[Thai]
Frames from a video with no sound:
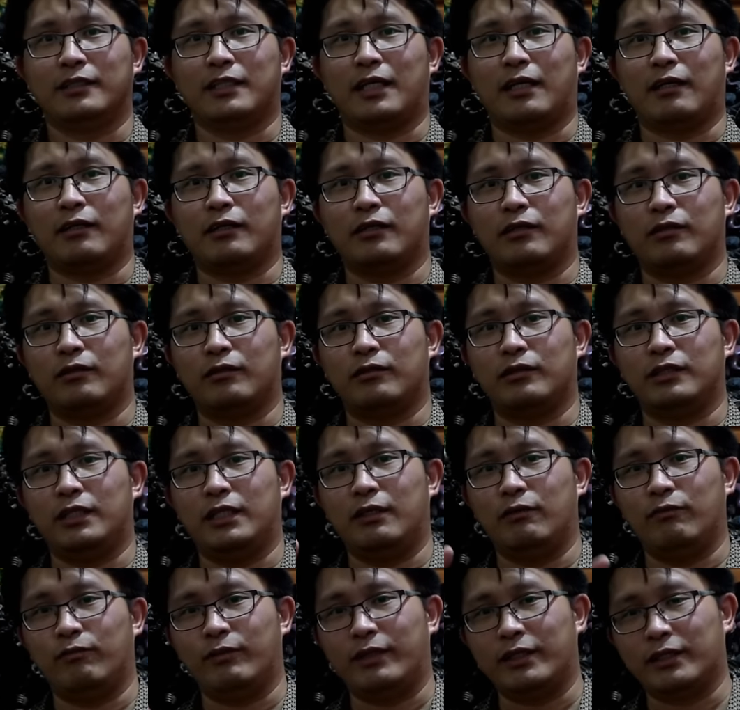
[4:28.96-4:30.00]
จะ
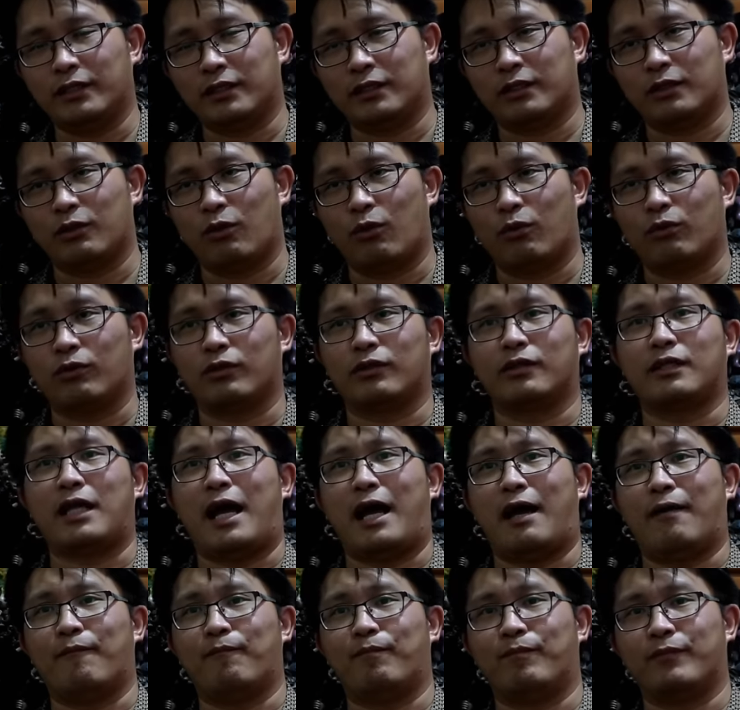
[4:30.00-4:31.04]
ชีวิตตก
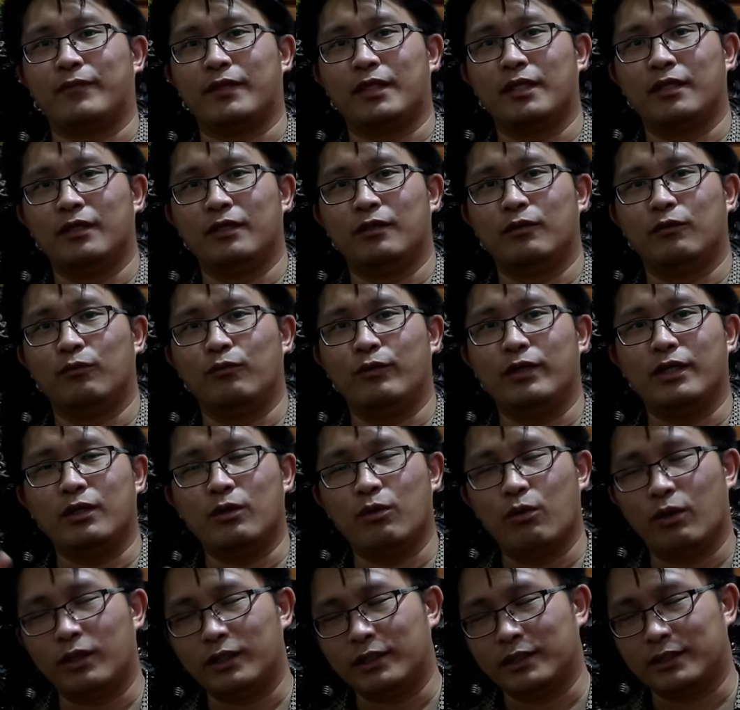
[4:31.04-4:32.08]
ต่ำวิ
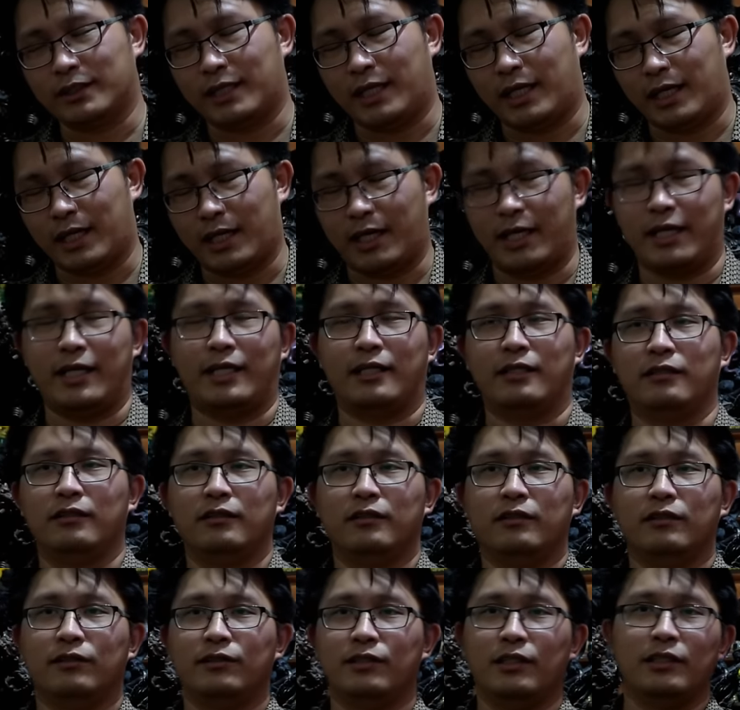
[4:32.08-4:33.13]
กลจริต
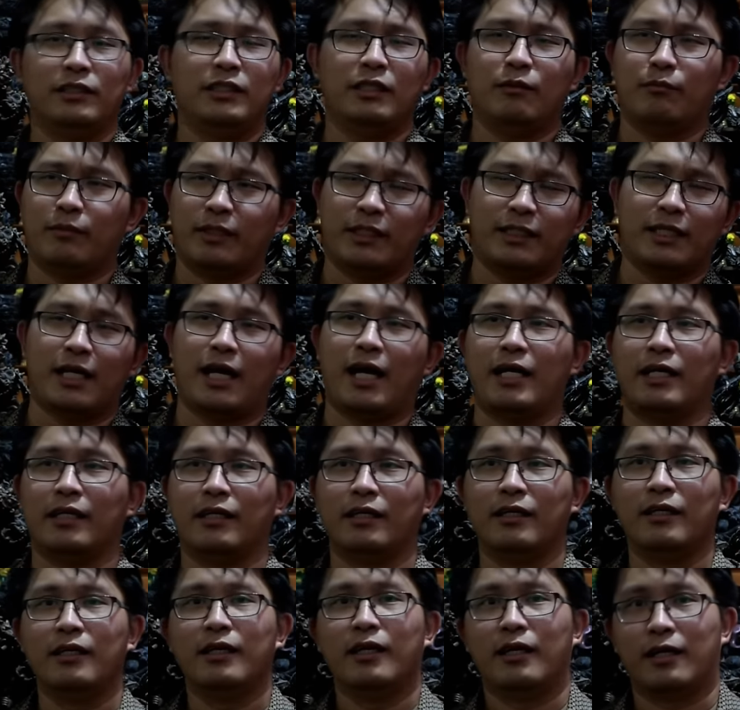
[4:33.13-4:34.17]
ซึ่งจริงไม่ใช่
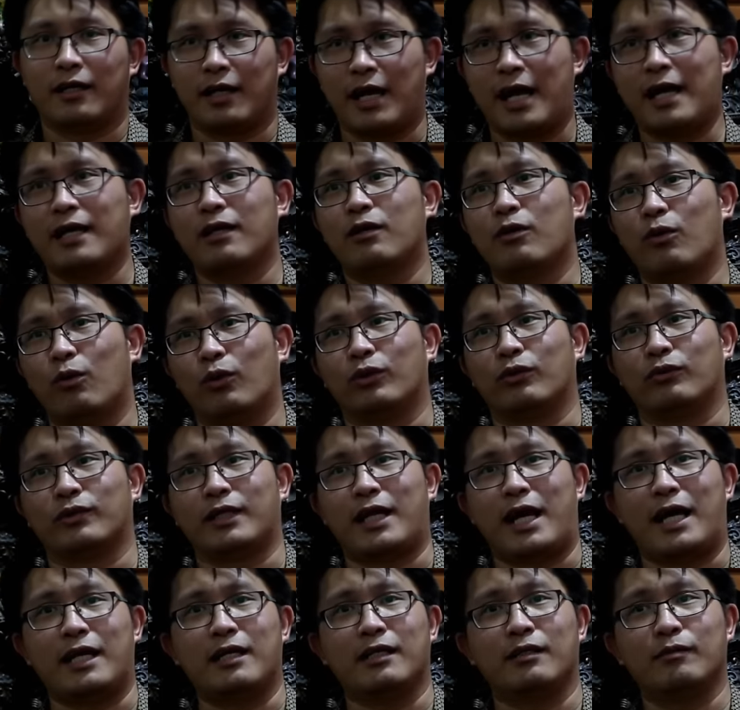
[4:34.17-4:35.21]
ร่างโกรธของ
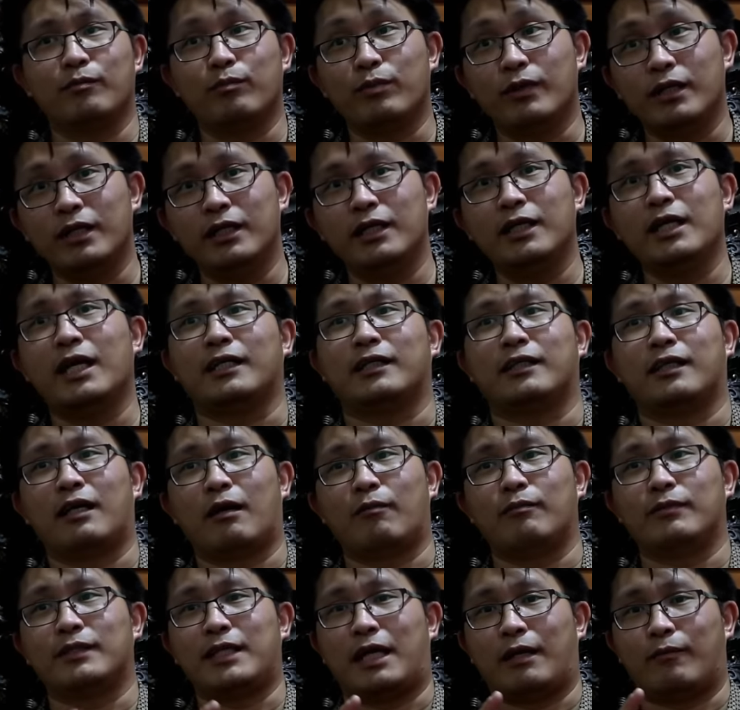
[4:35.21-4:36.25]
ท่านเพื่อ
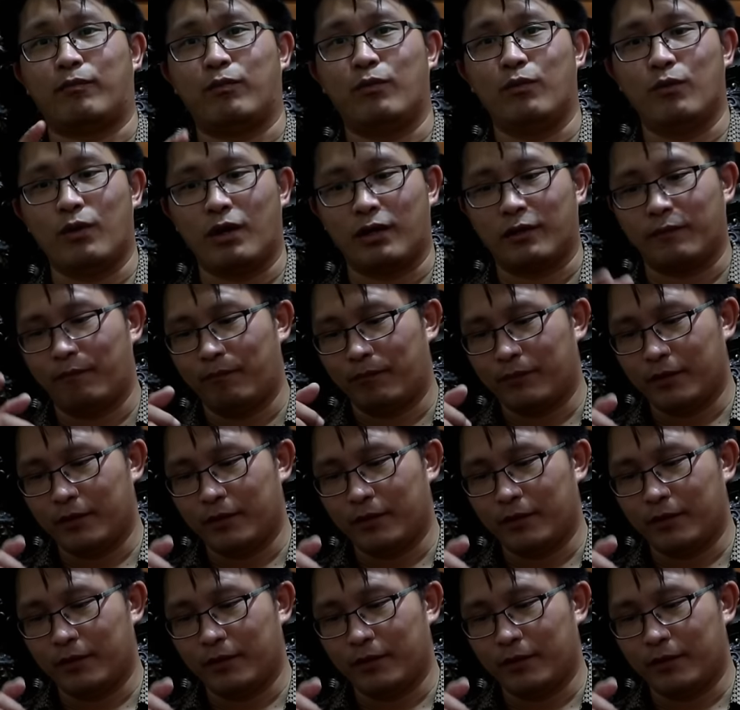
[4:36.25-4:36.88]
กำจัดพวก